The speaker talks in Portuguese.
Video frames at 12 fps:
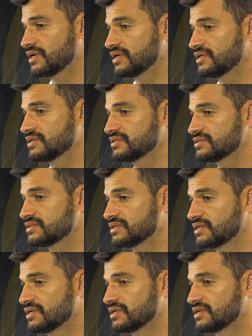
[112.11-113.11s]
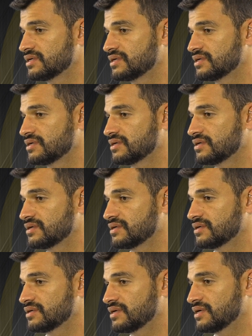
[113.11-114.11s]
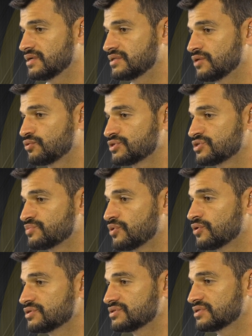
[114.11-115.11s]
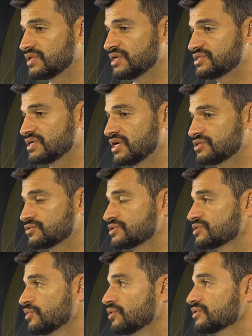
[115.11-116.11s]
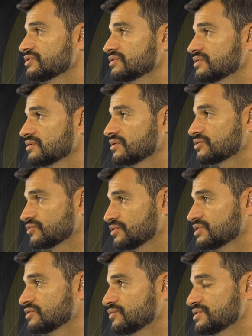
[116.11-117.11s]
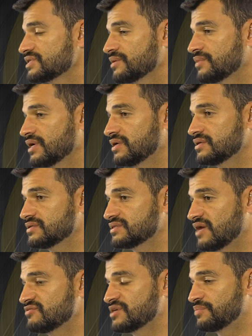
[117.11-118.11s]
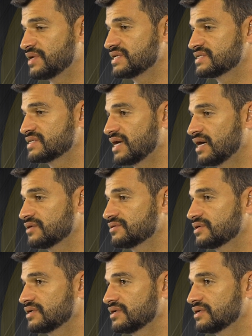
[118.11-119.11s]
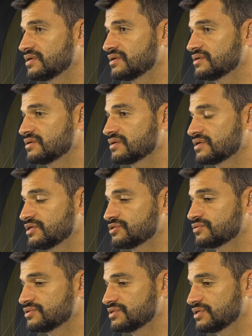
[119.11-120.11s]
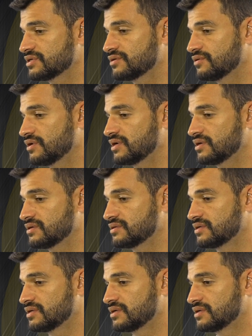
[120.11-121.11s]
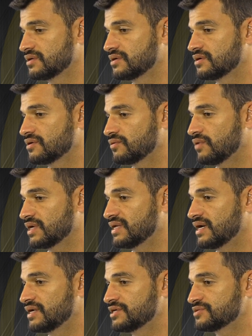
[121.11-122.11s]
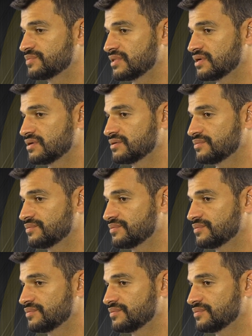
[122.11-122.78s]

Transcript: mas é, tem coisas boas, tem que tirar as coisas boas, as coisas ruins também, serve de aprendizado que a gente consiga agora guardar isso para